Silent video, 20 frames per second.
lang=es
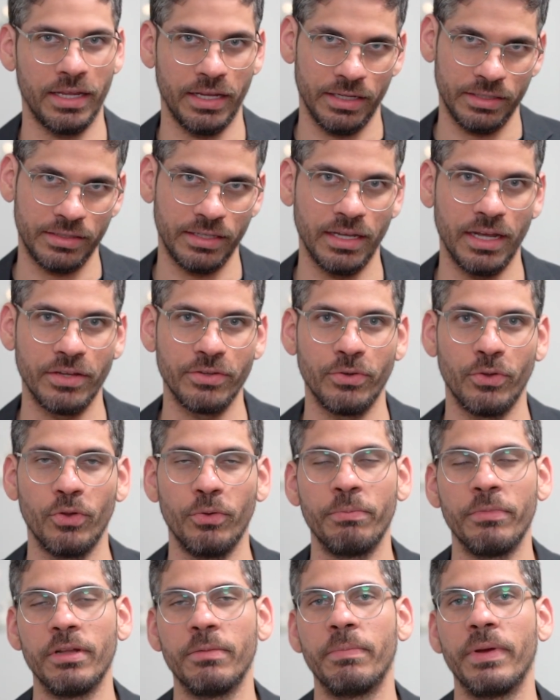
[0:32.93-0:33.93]
en este año
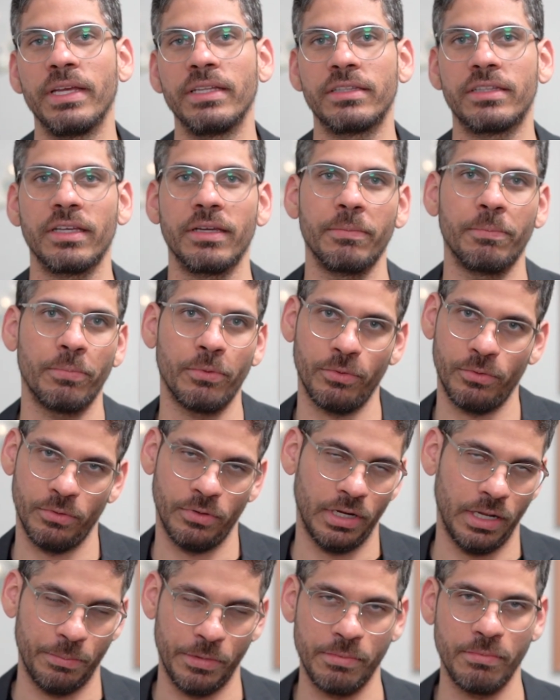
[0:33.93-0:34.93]
2020 por
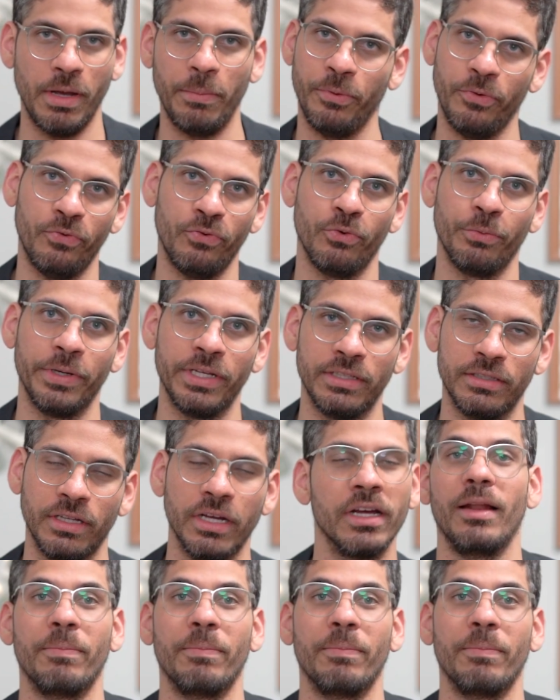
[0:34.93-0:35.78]
la misma perfumista.